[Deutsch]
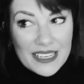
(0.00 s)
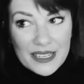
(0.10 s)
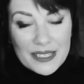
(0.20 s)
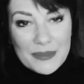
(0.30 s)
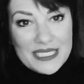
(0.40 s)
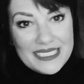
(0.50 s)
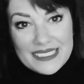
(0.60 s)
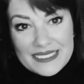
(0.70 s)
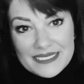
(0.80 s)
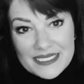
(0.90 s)
äh, mit
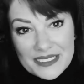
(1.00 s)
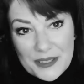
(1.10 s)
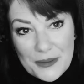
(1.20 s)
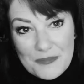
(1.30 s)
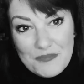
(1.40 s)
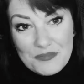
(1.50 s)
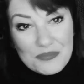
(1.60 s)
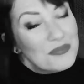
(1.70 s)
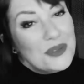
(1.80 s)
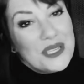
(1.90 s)
diesen ähm,
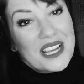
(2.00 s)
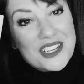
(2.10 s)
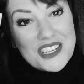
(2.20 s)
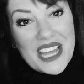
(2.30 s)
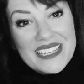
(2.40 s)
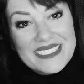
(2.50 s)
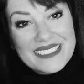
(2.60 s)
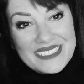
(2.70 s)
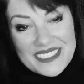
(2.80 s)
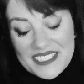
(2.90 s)
Büchern gestartet
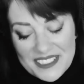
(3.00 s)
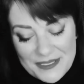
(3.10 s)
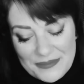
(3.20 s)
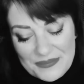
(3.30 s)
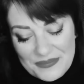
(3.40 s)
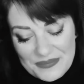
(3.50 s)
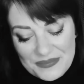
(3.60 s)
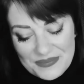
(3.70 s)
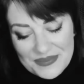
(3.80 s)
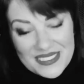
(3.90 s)
sind. Ähm,
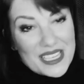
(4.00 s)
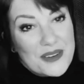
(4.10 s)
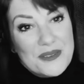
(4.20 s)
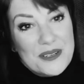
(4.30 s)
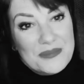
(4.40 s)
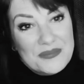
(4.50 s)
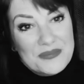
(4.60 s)
sehr cool.